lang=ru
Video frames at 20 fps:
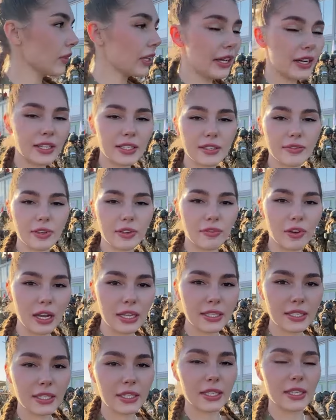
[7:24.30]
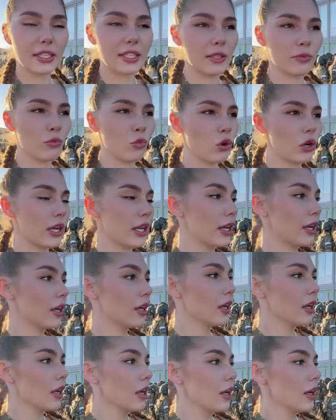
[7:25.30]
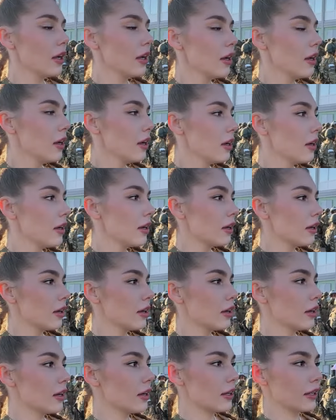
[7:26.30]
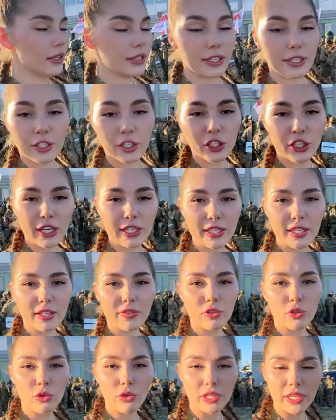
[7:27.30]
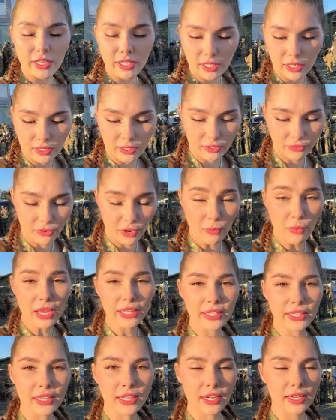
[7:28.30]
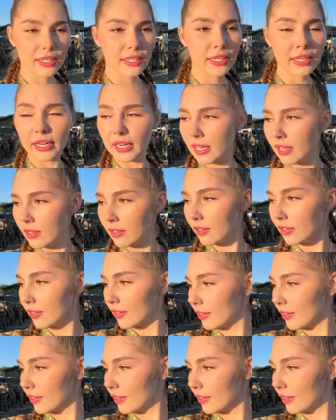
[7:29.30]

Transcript: развиваться, и тем более э, сейчас это все для них формат игры, игры